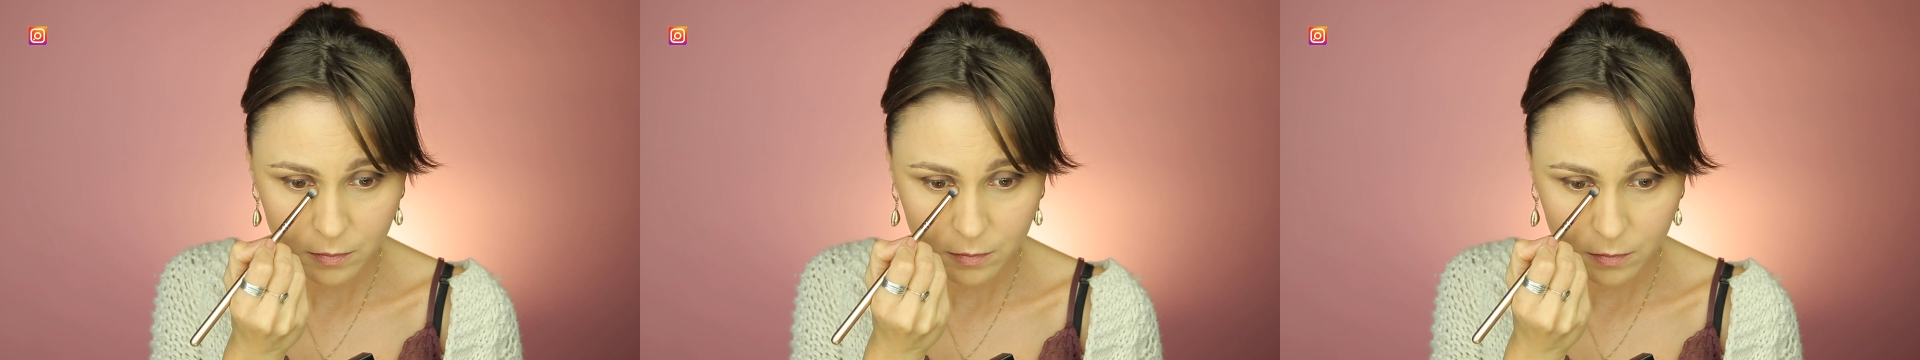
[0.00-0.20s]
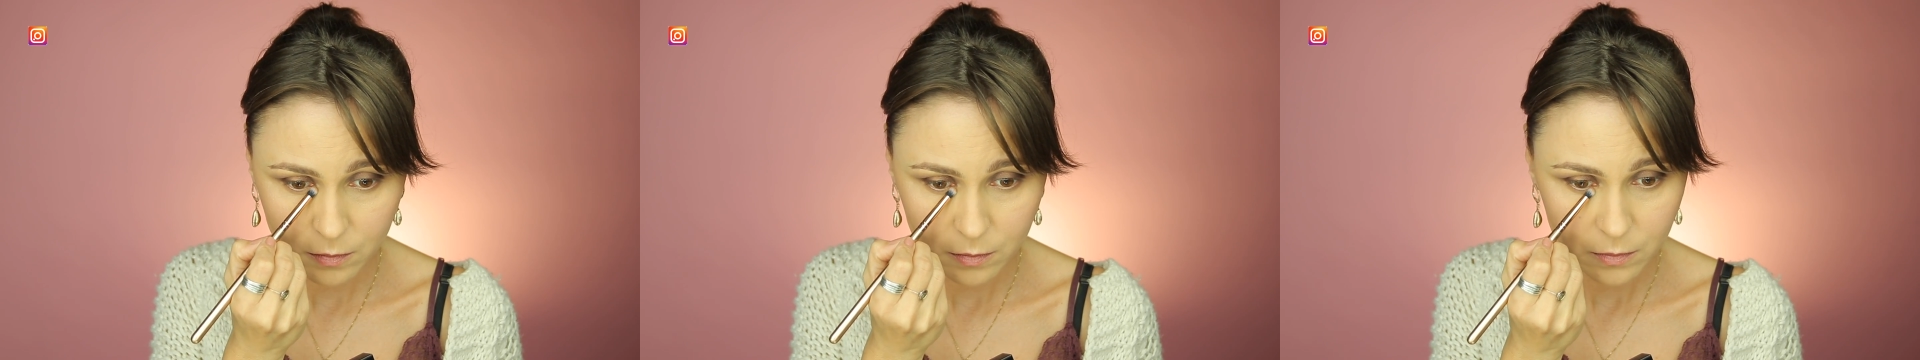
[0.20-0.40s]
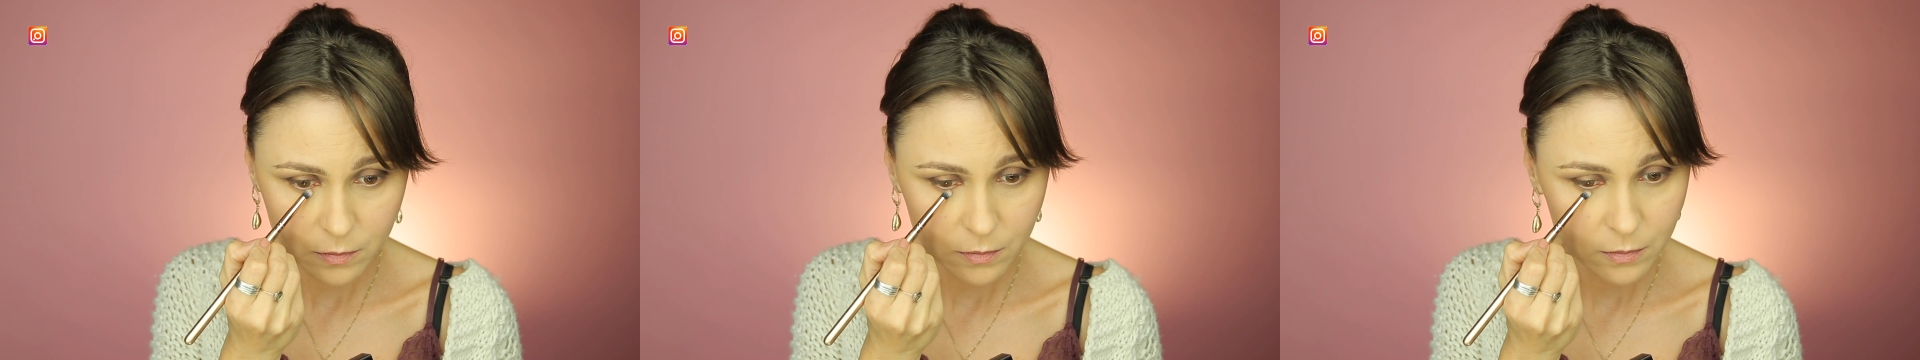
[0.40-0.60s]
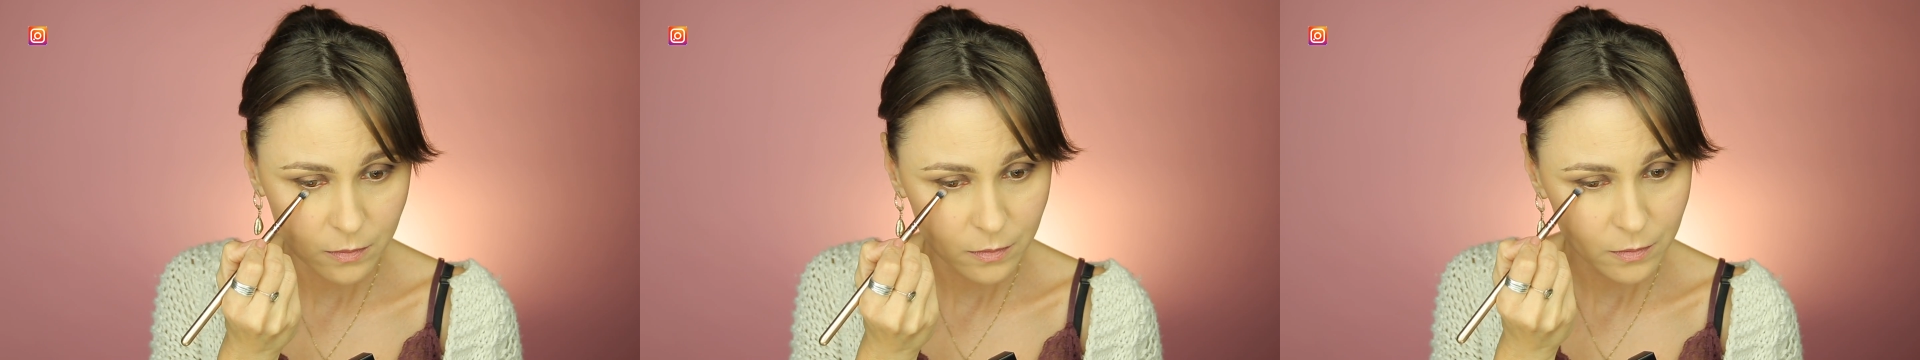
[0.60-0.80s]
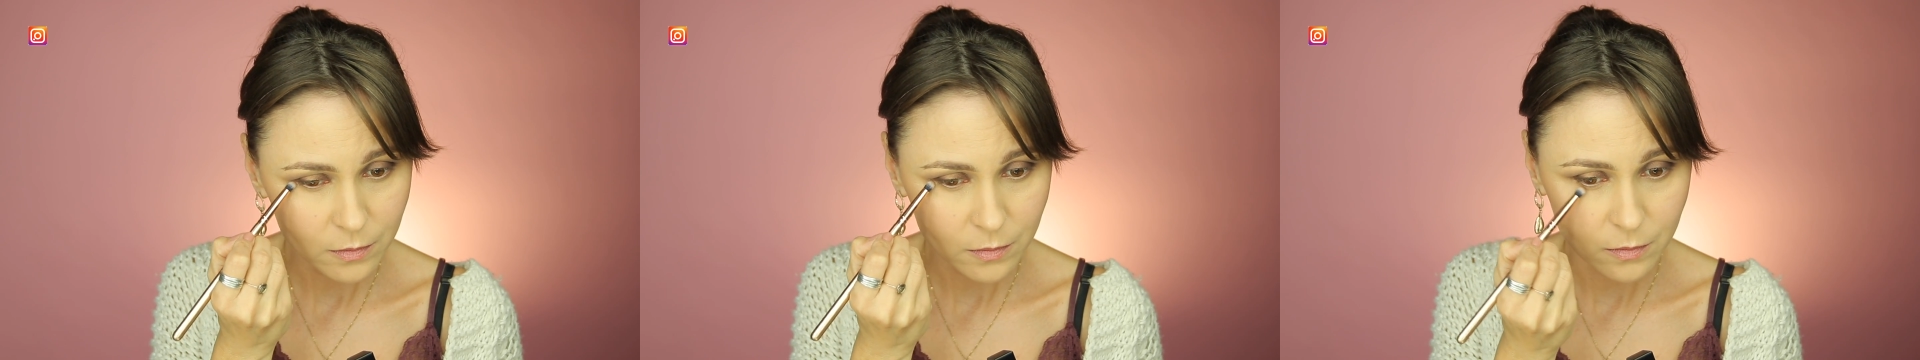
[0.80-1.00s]
Ten cień się
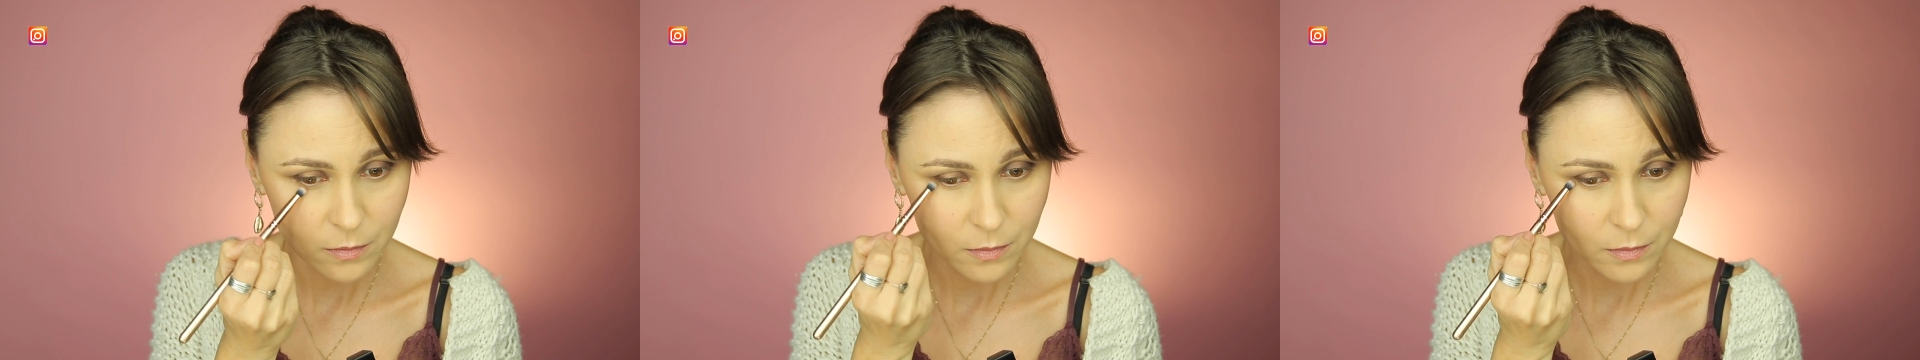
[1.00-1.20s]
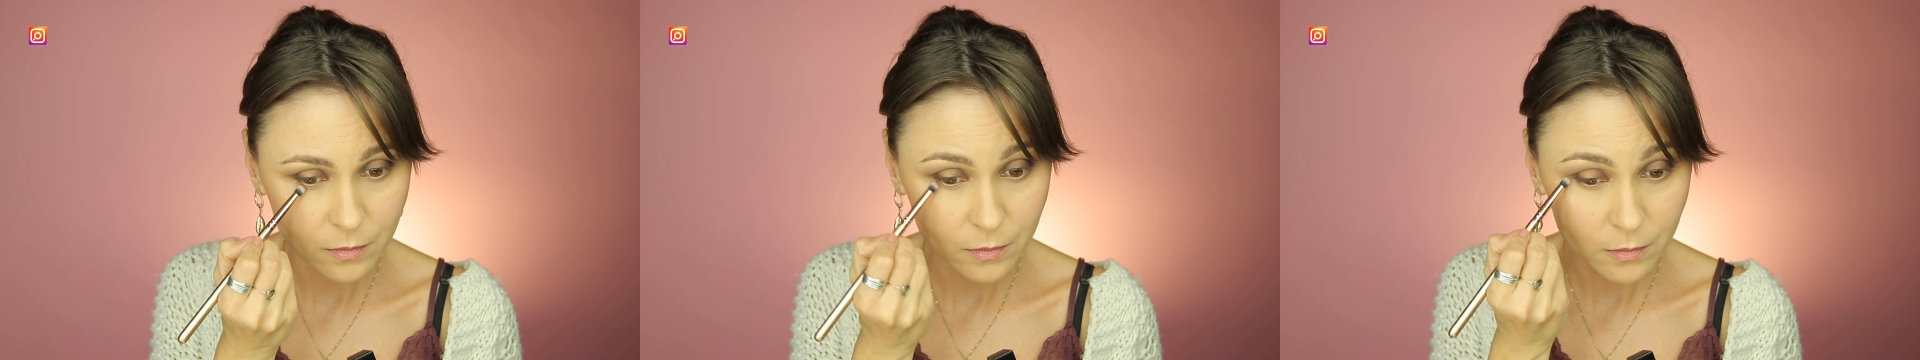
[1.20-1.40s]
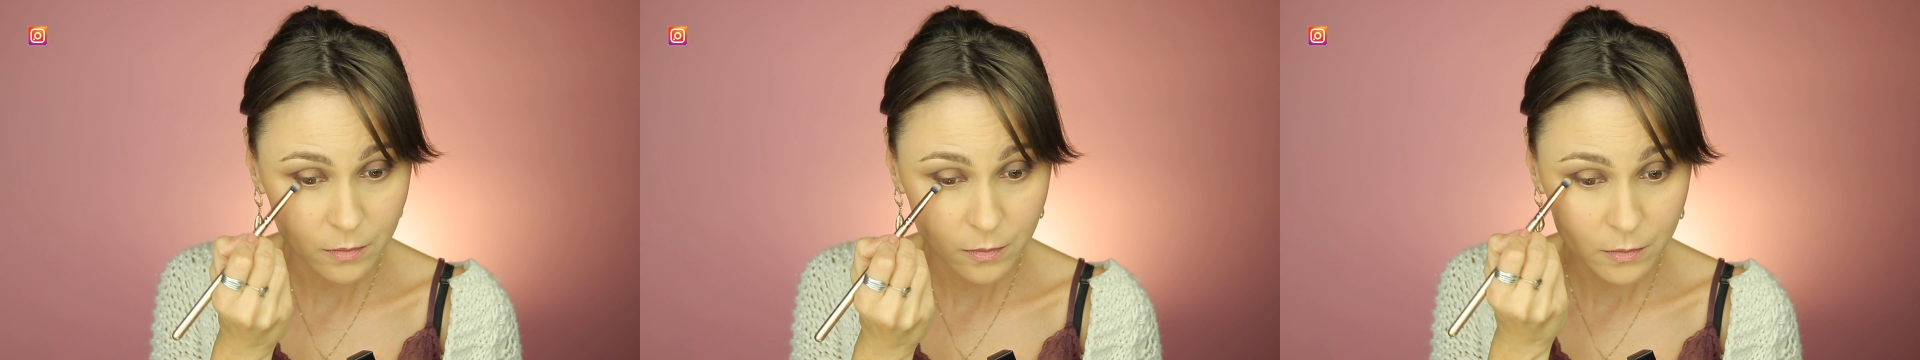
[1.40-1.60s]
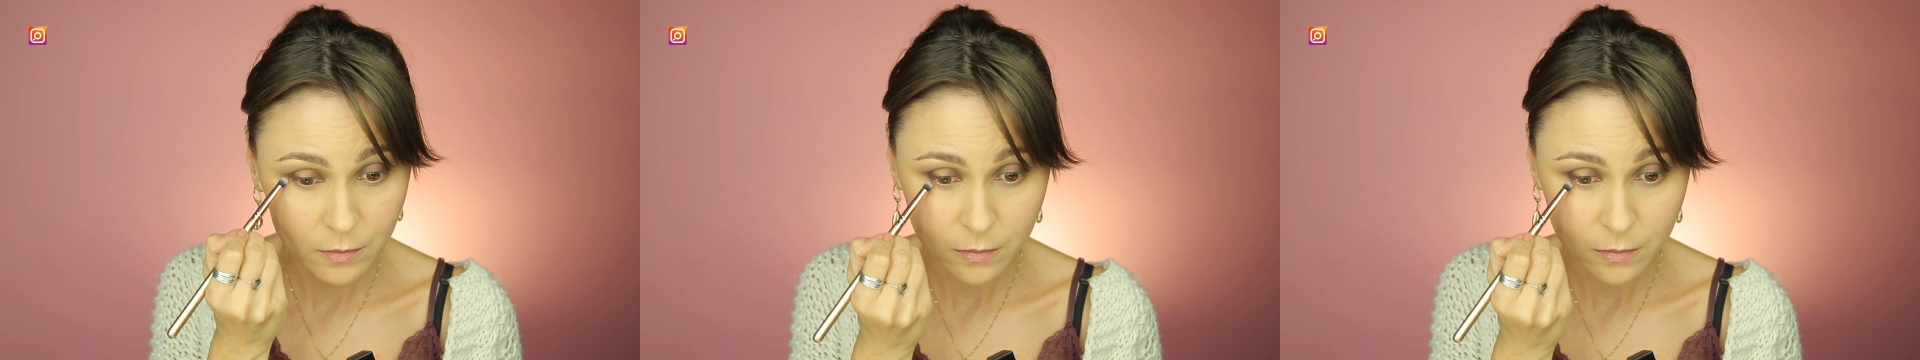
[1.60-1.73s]
świetnie